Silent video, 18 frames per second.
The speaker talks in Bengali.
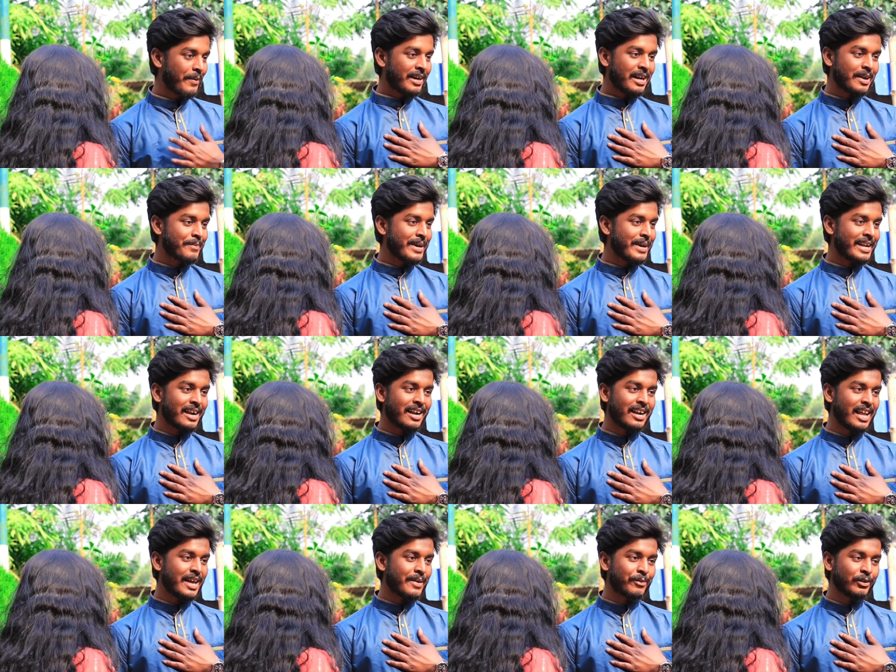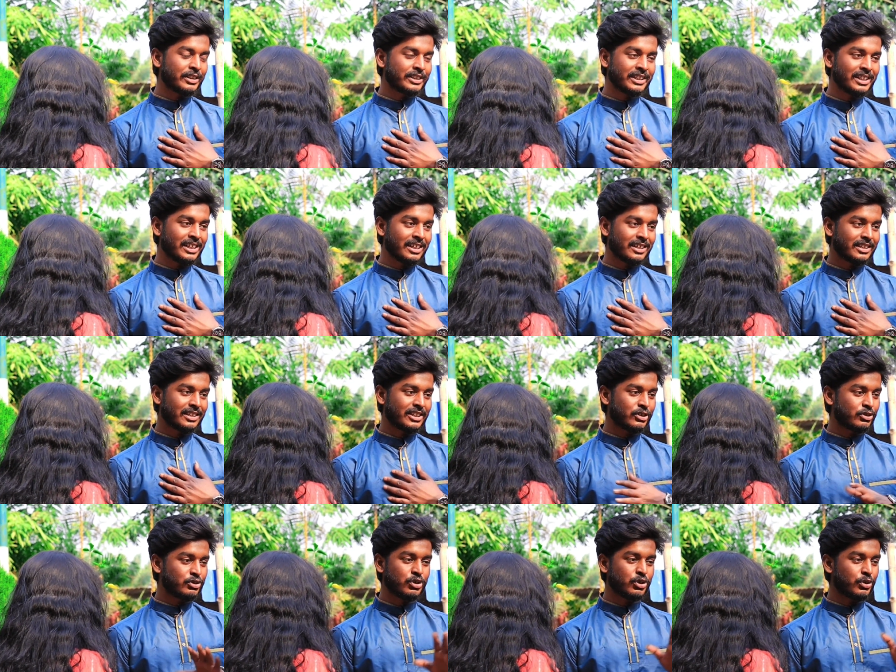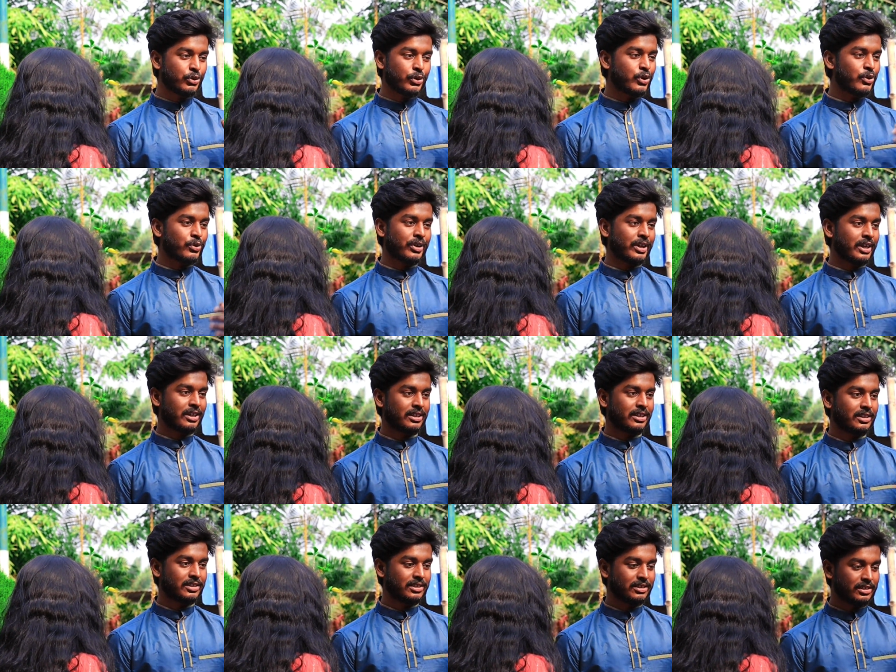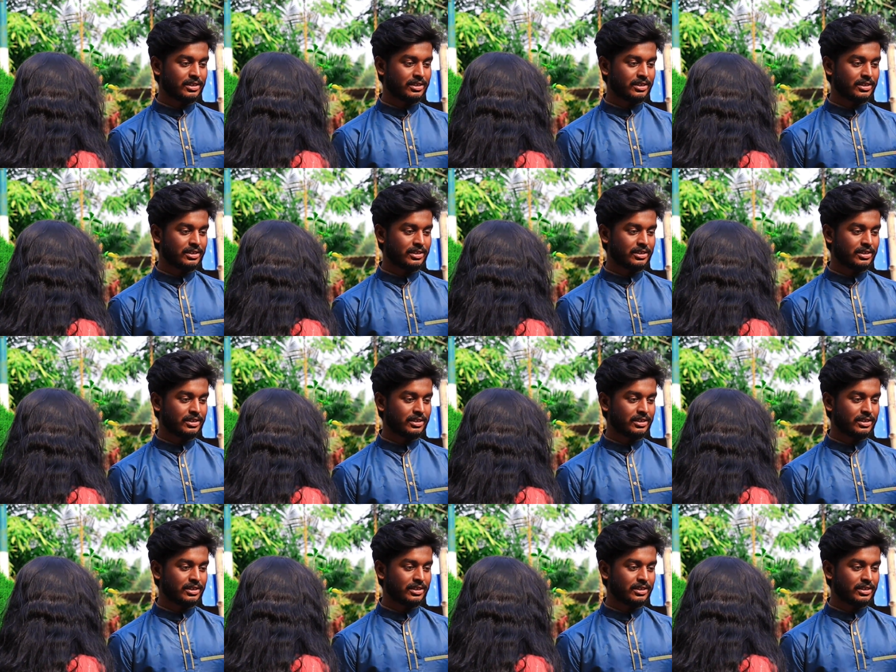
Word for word: আমার আর ম্যারেড লাইফ বলতে না কিছুই রইল না